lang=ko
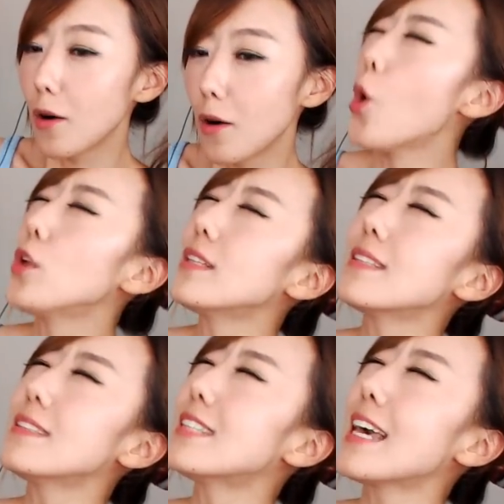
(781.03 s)
온
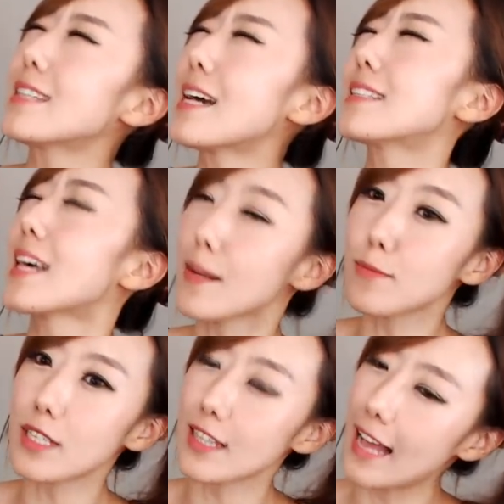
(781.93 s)
세상
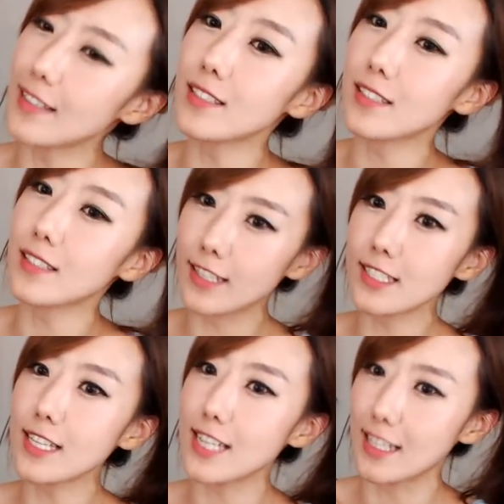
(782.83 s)
사람들이 나는
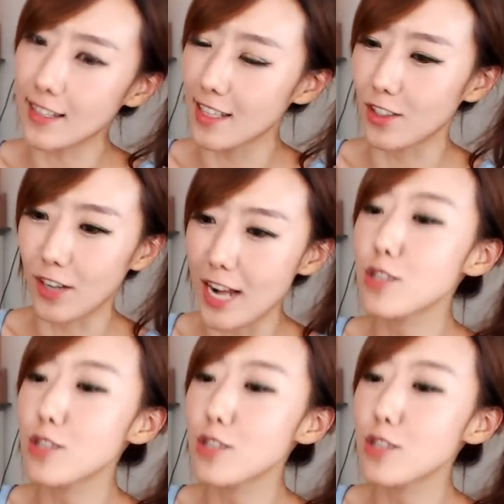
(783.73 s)
갱신하지 않았다는 걸